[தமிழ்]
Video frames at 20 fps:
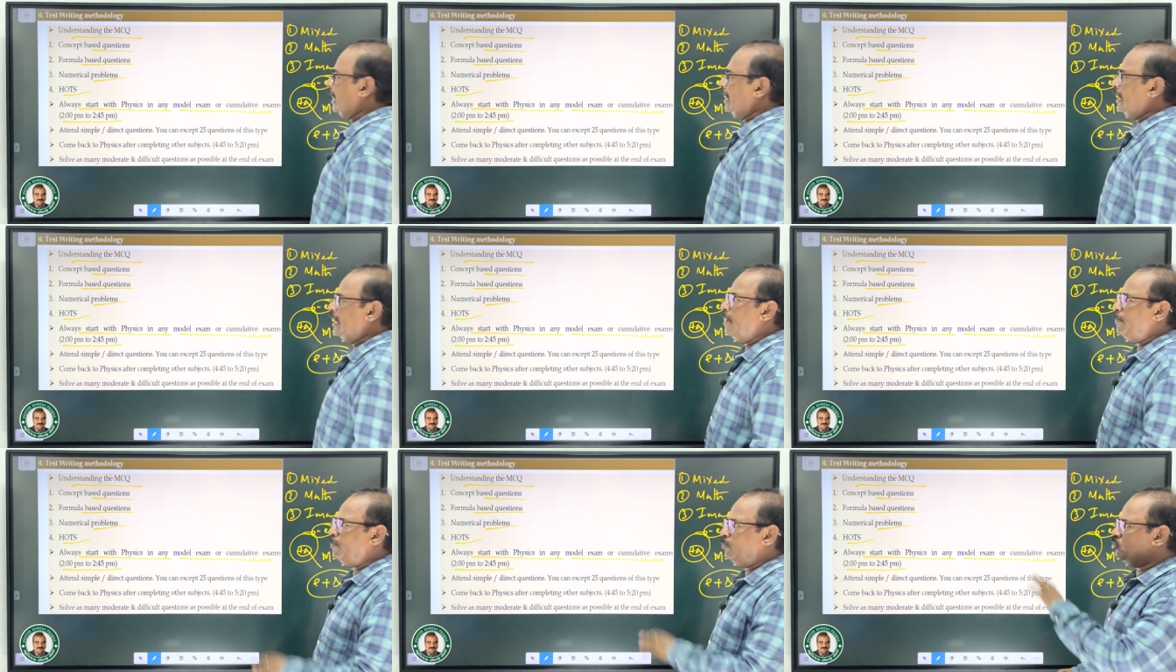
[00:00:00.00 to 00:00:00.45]

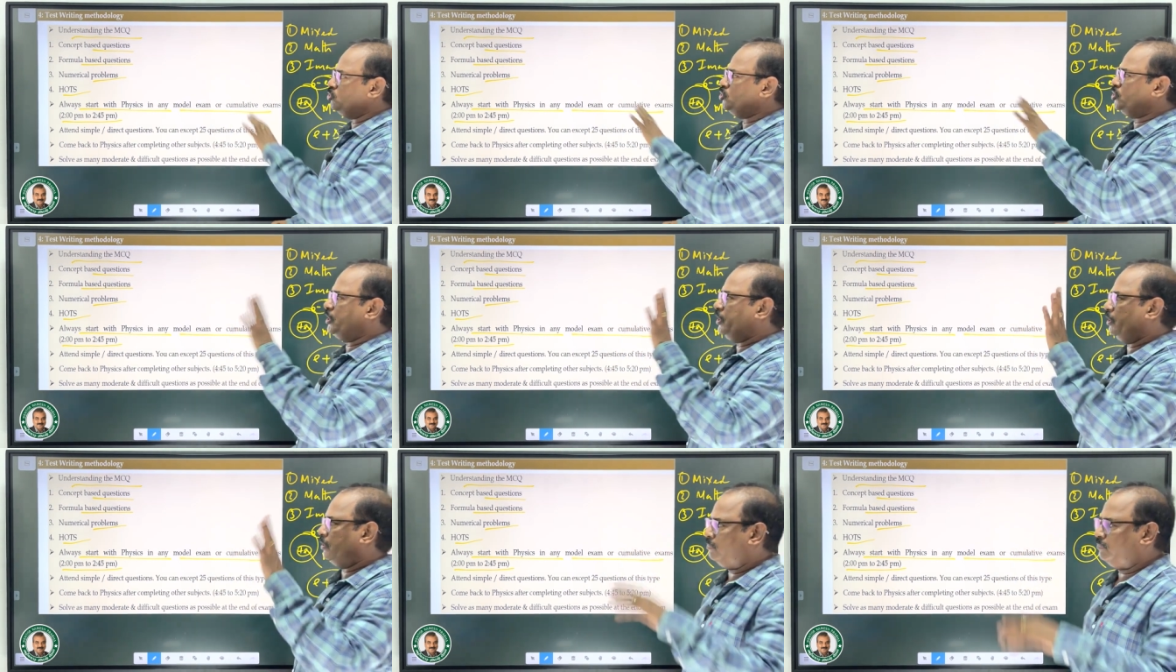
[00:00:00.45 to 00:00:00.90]
நல்லா
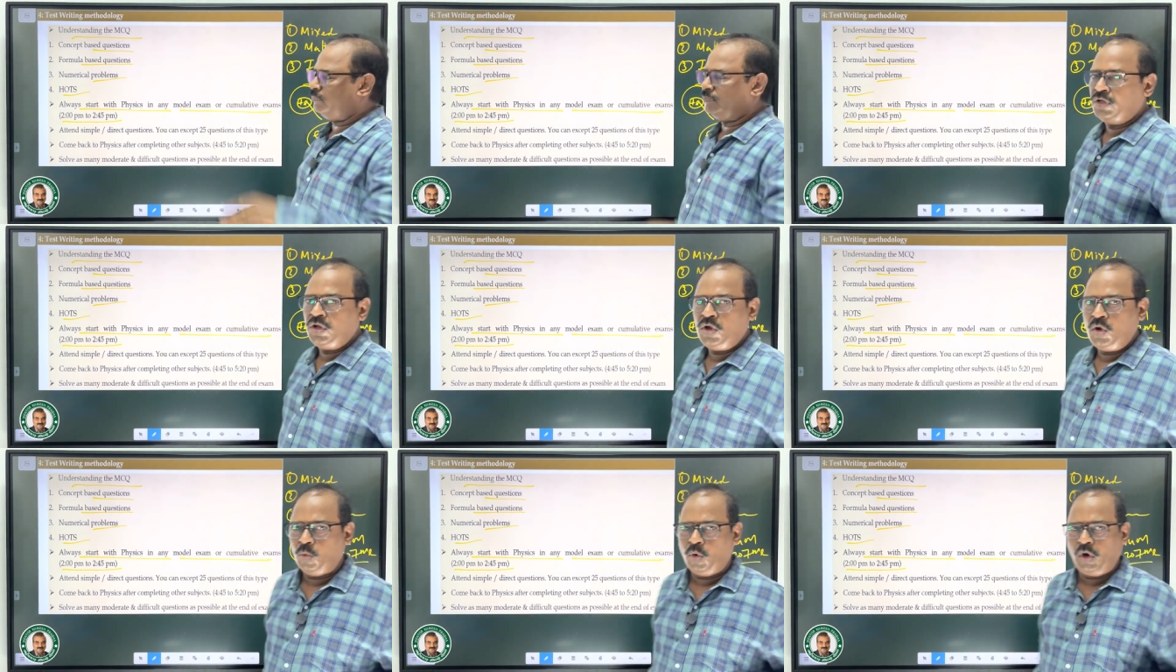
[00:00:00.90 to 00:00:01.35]
புரிஞ்சுக்கணும்
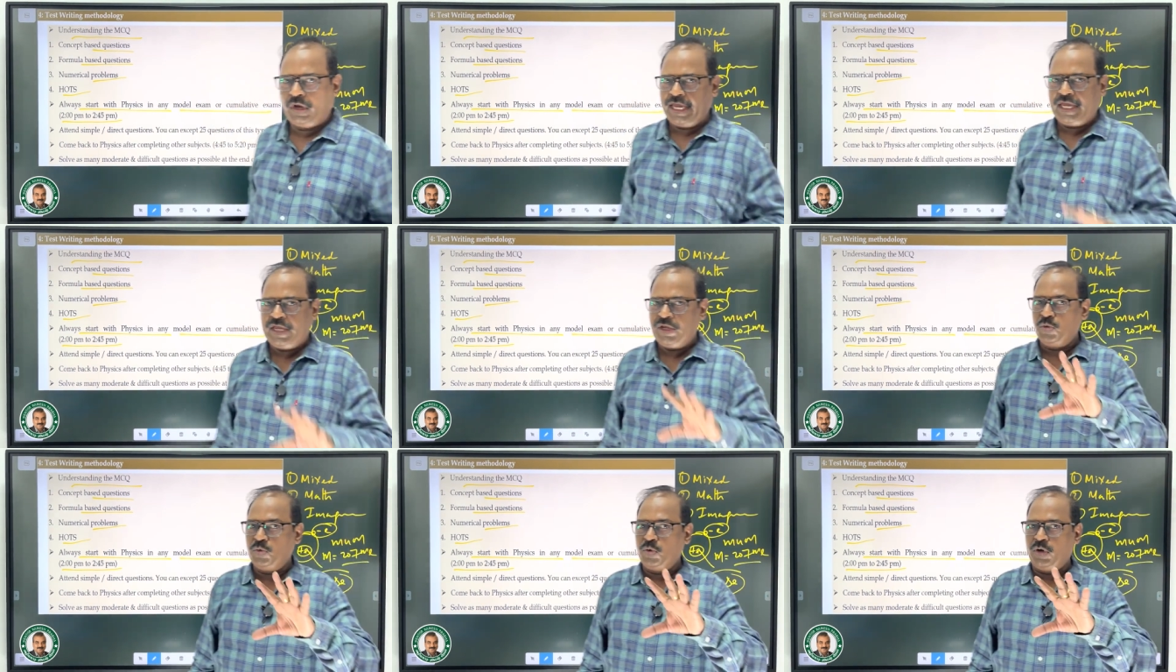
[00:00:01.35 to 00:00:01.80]
ஓகே
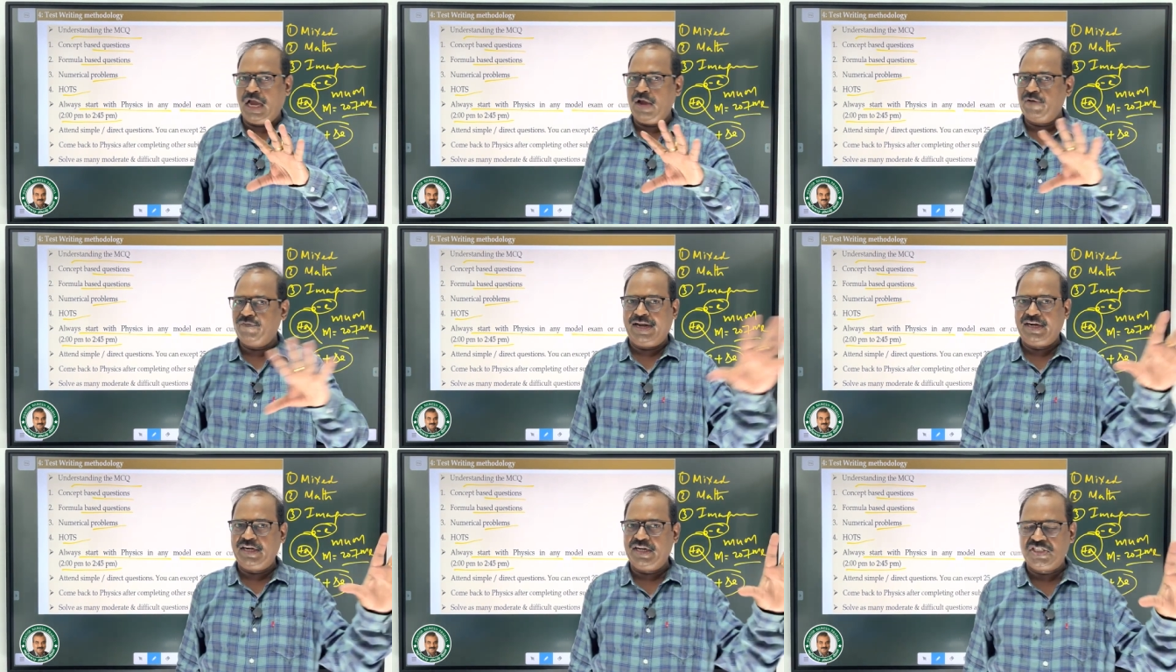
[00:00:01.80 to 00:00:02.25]
யூ
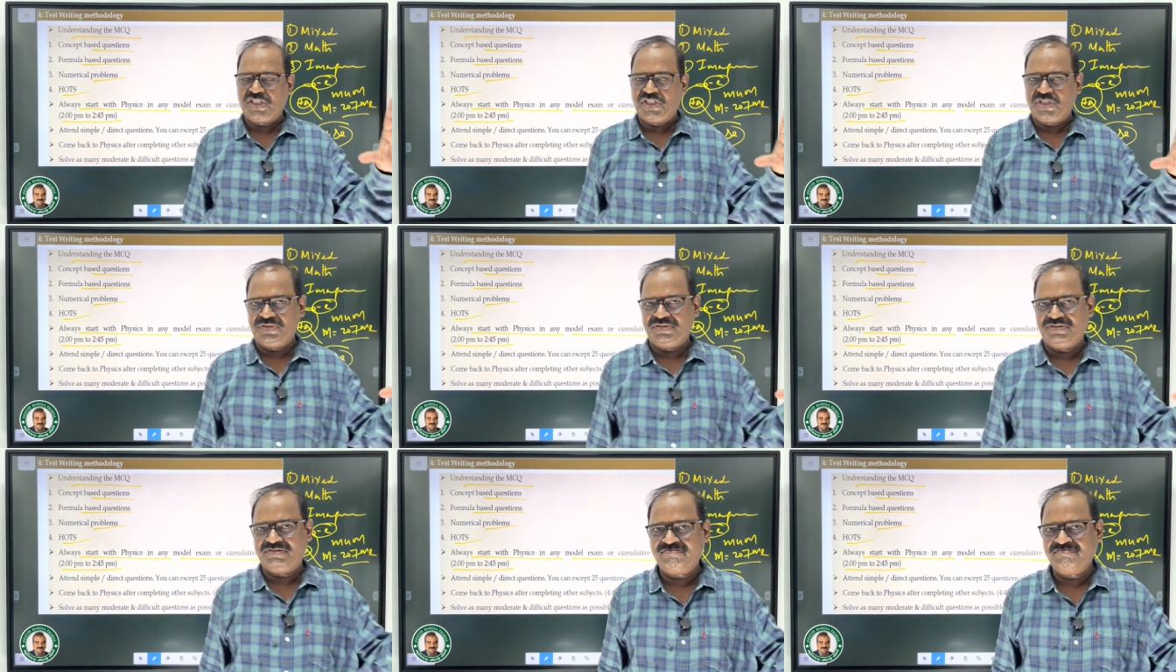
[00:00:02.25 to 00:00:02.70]
ஹாவ்
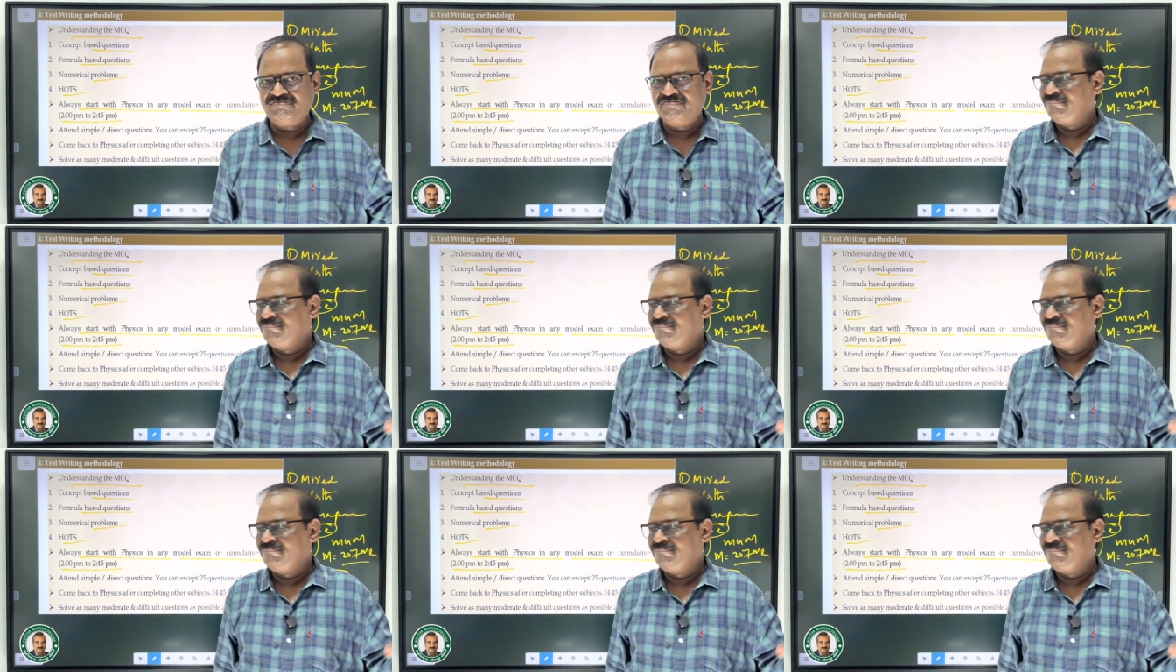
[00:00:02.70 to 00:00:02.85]
அண்டர்ஸ்டுட்